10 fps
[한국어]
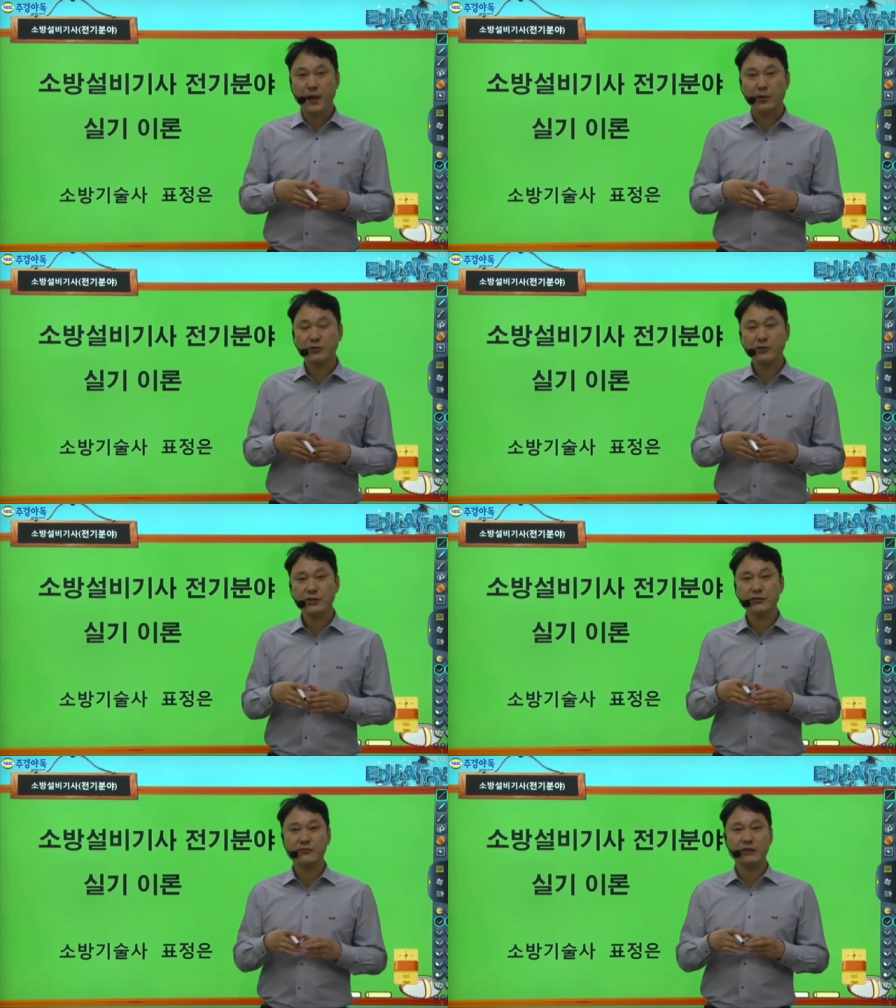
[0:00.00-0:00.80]
어떤
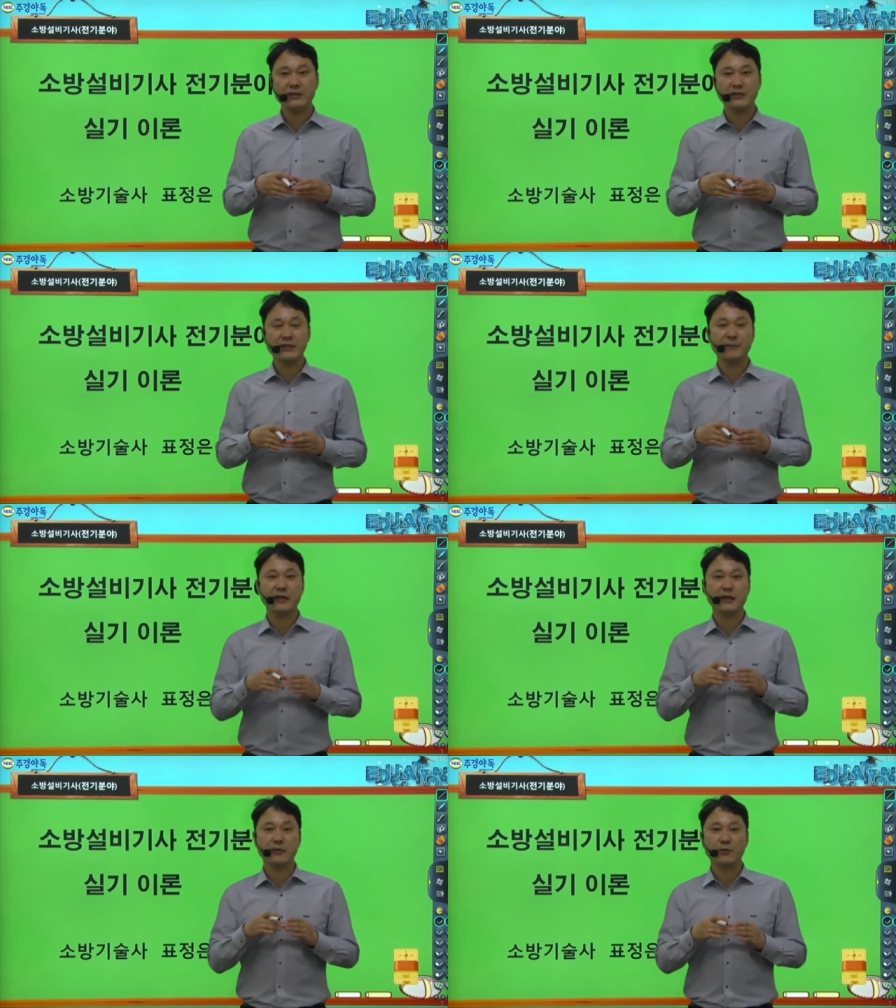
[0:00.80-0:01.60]
식으로라든지
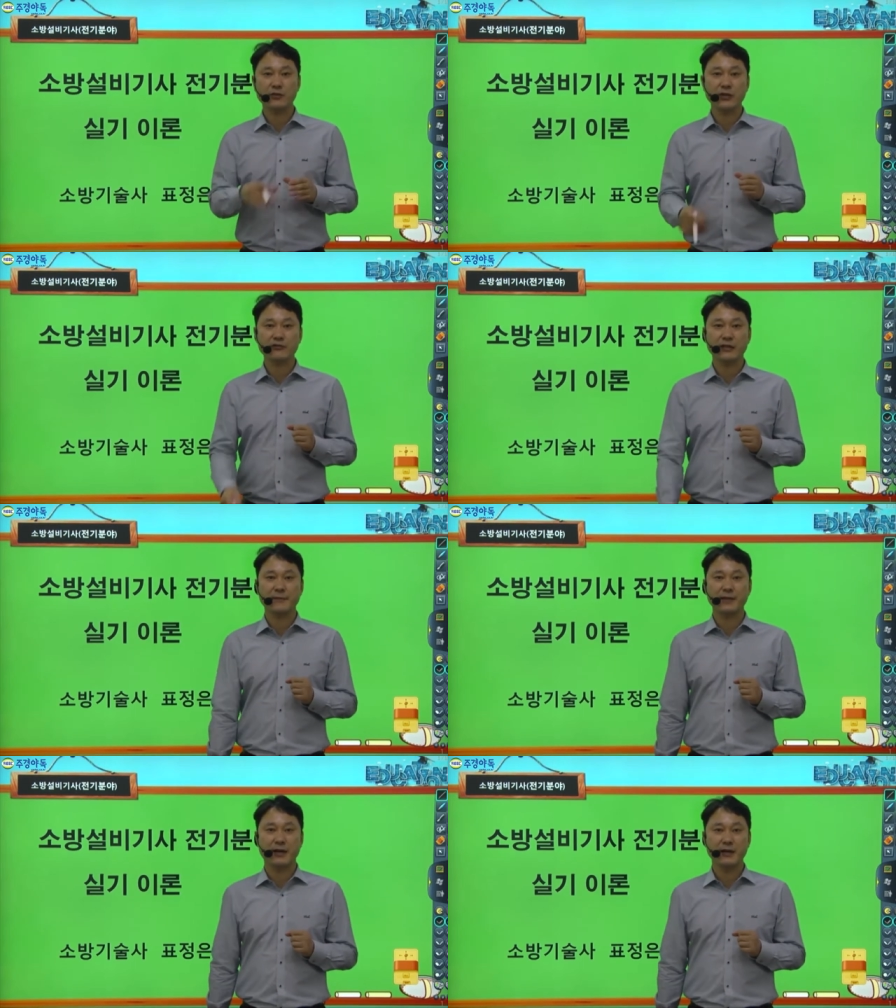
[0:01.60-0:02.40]
빈칸을 꼭 채우셔야
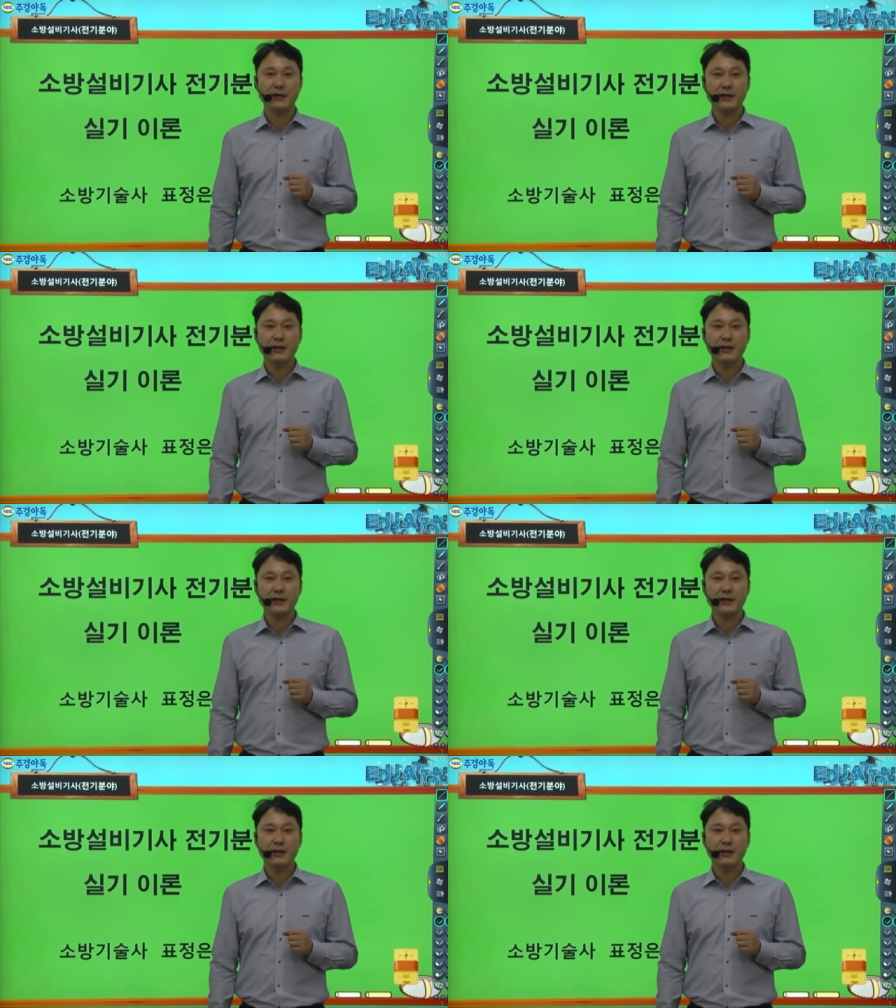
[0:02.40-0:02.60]
됩니다.